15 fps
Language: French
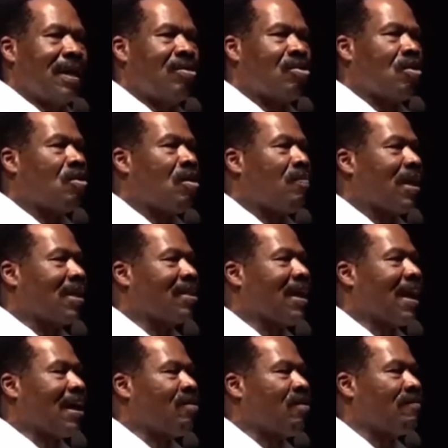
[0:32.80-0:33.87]
ils ont commencé
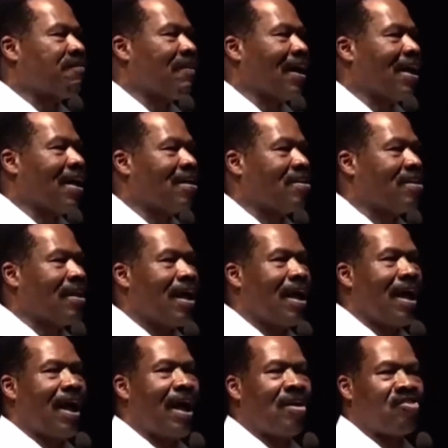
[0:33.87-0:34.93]
la conférence
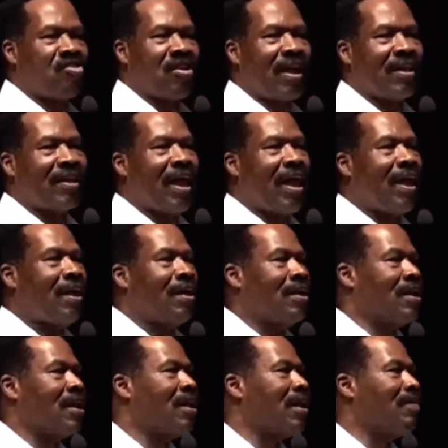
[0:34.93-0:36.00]
en
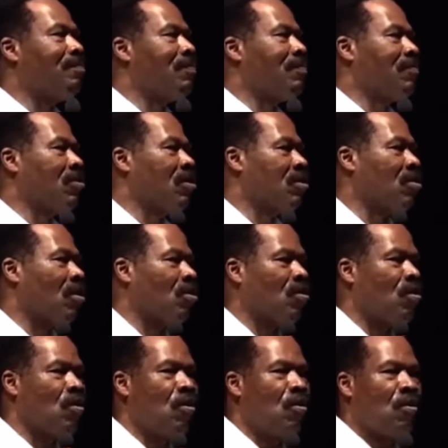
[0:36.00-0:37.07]
chantant l'hymne du
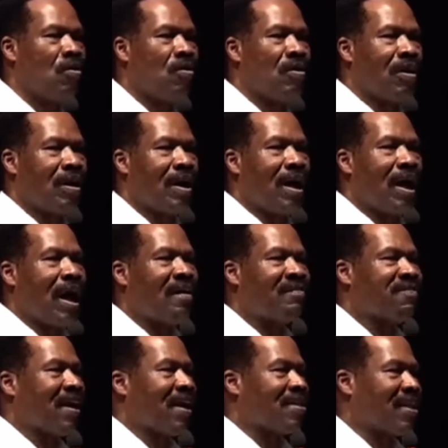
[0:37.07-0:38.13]
Congo en
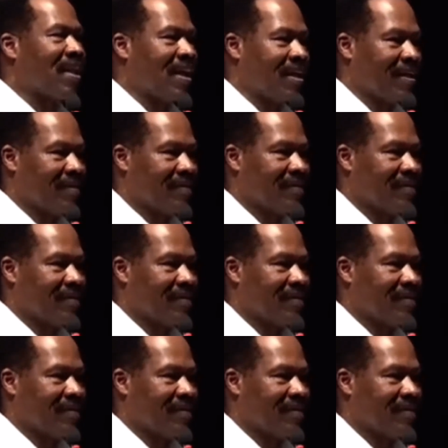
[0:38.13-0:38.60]
français.